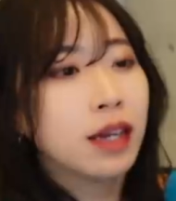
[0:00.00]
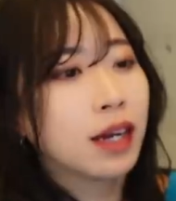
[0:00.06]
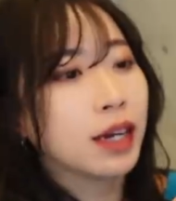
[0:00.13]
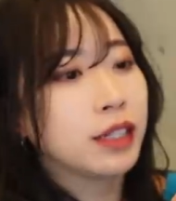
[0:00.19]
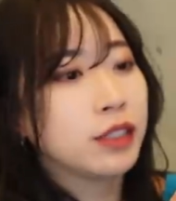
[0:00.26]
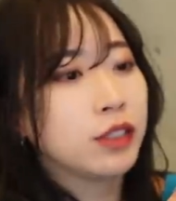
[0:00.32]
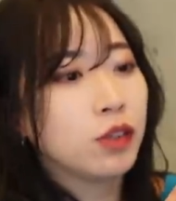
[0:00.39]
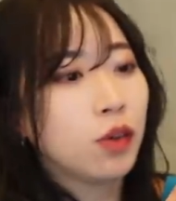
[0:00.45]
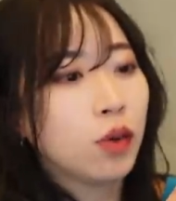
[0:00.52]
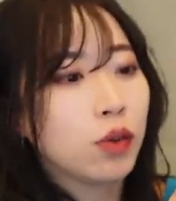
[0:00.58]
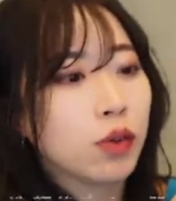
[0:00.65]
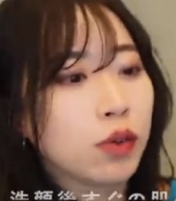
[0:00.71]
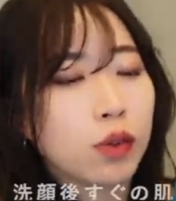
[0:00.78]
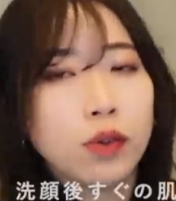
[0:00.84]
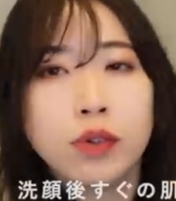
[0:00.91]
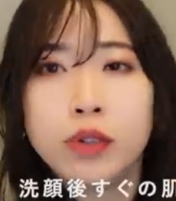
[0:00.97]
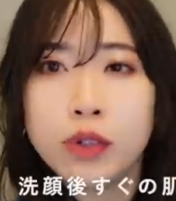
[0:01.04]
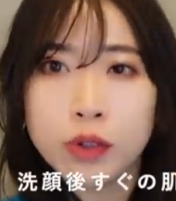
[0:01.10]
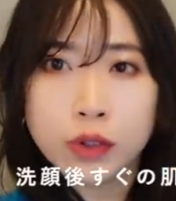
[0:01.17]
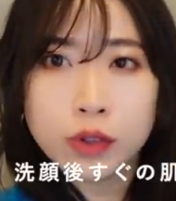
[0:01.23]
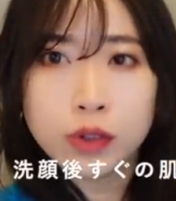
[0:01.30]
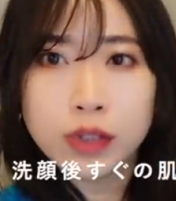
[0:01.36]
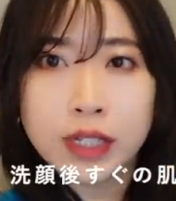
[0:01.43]
なんか一応導
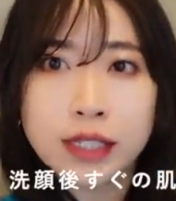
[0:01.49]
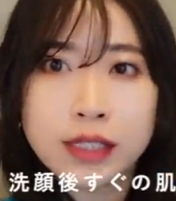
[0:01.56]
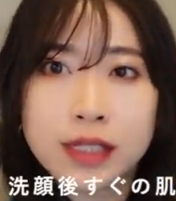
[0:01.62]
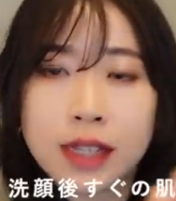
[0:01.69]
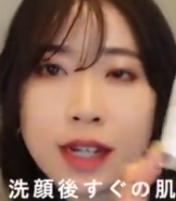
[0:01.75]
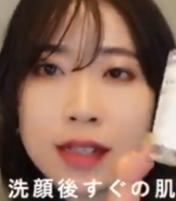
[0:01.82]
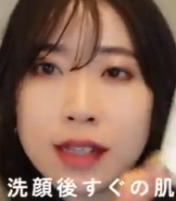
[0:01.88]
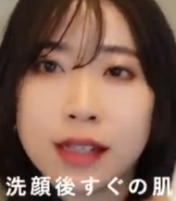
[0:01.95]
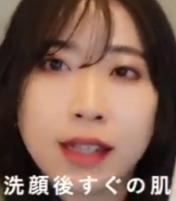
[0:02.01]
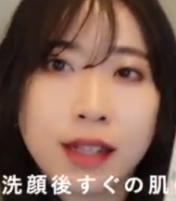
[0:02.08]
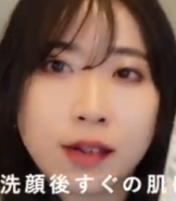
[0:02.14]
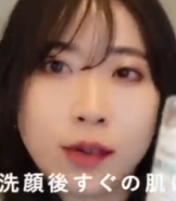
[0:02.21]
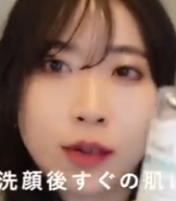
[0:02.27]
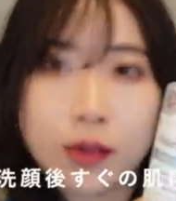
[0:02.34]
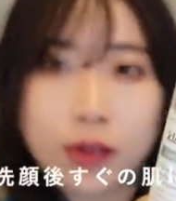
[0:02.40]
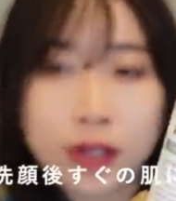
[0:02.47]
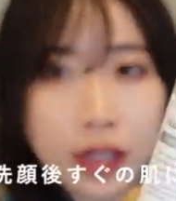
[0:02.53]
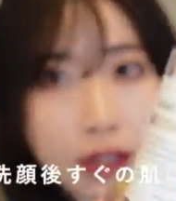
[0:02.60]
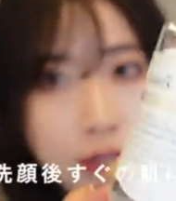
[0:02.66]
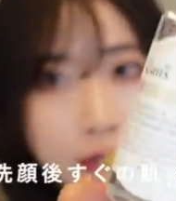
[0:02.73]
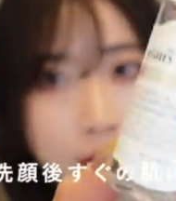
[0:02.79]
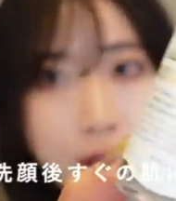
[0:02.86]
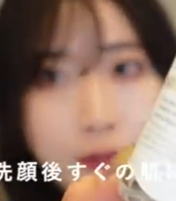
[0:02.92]
入に使っていただくと
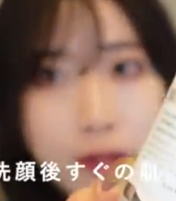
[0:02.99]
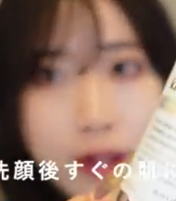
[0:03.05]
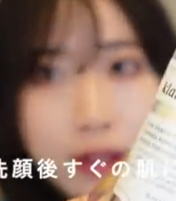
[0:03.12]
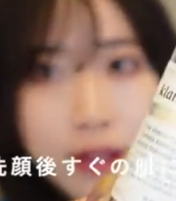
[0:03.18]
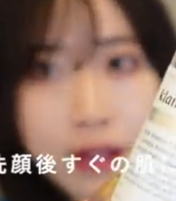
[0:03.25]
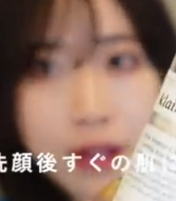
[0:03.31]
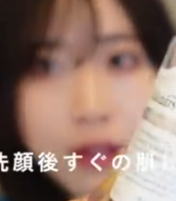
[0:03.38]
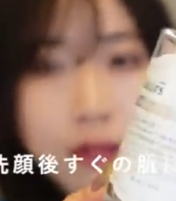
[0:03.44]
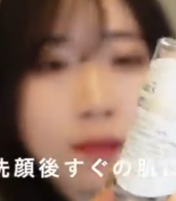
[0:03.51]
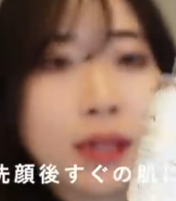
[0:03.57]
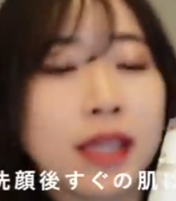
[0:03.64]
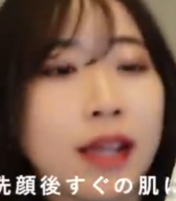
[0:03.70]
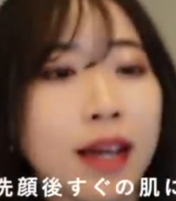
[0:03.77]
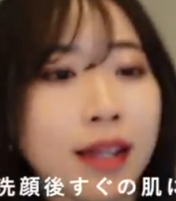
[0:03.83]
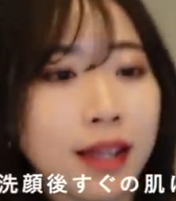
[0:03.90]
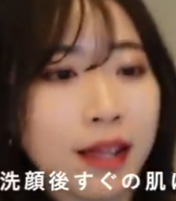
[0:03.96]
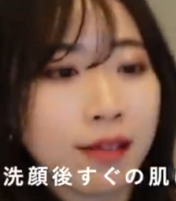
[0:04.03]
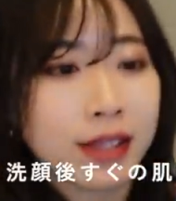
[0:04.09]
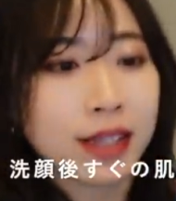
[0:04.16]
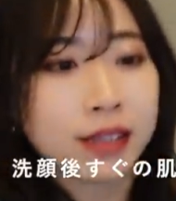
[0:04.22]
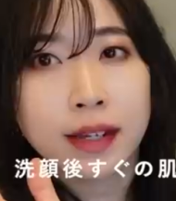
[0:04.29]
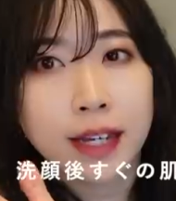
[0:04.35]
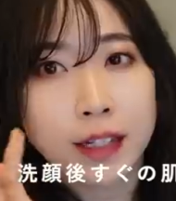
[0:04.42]
いいって言われているみたいで
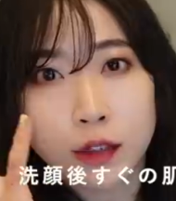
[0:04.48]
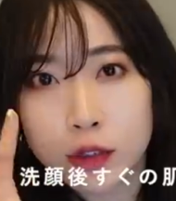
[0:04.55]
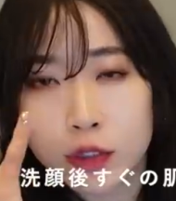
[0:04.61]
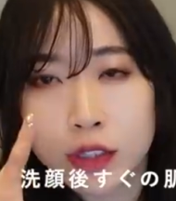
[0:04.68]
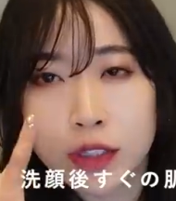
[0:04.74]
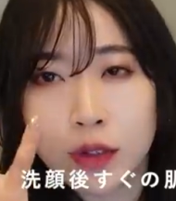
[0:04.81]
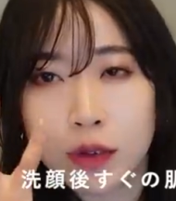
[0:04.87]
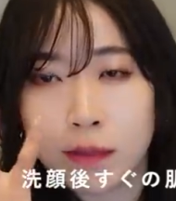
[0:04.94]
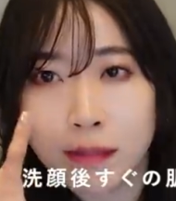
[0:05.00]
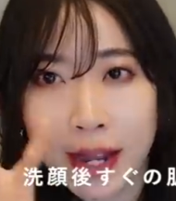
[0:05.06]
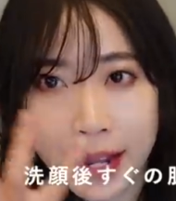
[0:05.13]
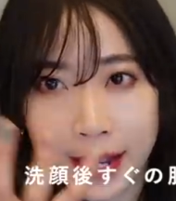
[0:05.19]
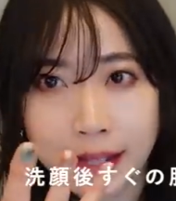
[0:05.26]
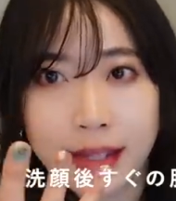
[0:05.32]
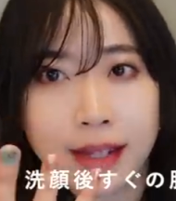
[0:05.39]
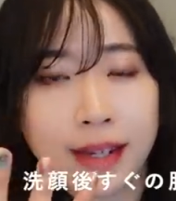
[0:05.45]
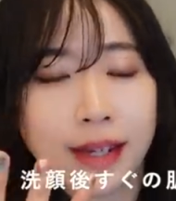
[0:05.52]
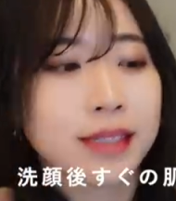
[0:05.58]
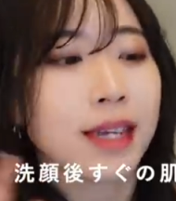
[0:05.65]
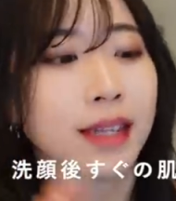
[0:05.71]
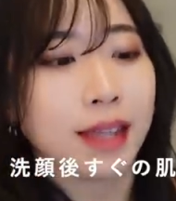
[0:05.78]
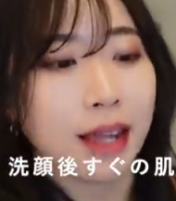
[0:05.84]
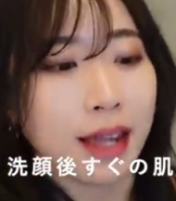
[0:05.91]
私化粧水の前に
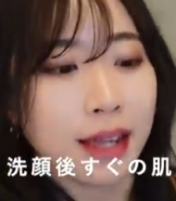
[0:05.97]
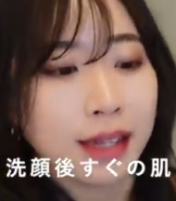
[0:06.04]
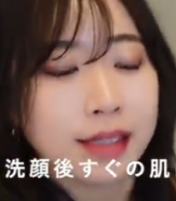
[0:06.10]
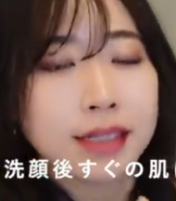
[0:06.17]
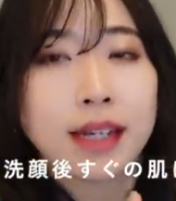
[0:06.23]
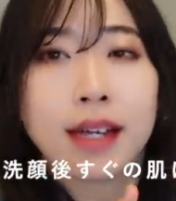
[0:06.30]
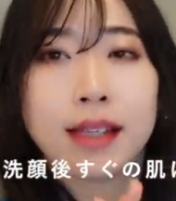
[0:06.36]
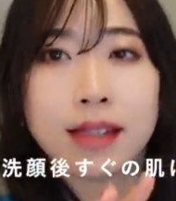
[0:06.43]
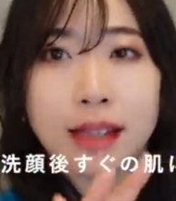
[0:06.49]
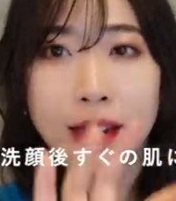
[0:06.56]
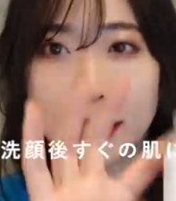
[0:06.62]
つけて使って